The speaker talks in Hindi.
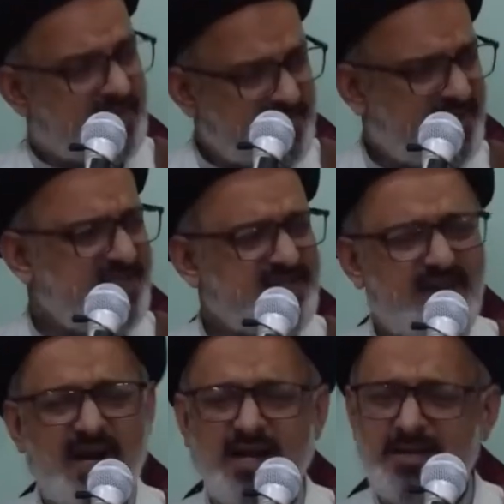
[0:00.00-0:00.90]
किस चीज़
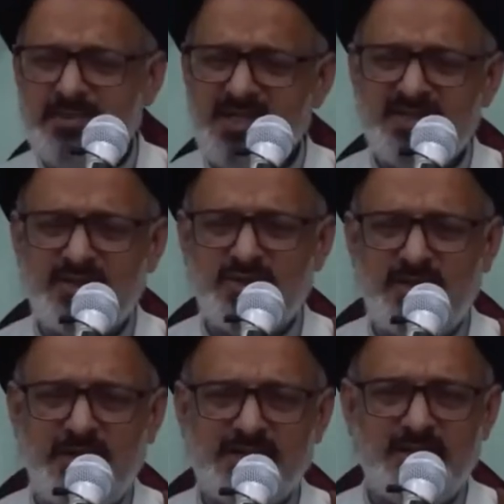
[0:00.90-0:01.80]
के खाने पीने से
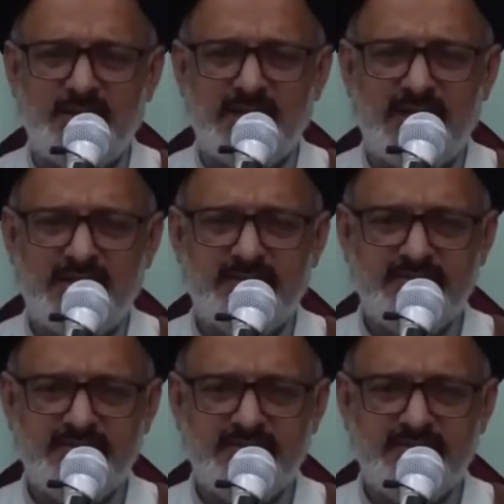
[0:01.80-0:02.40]
रोज़ा बातिल होता है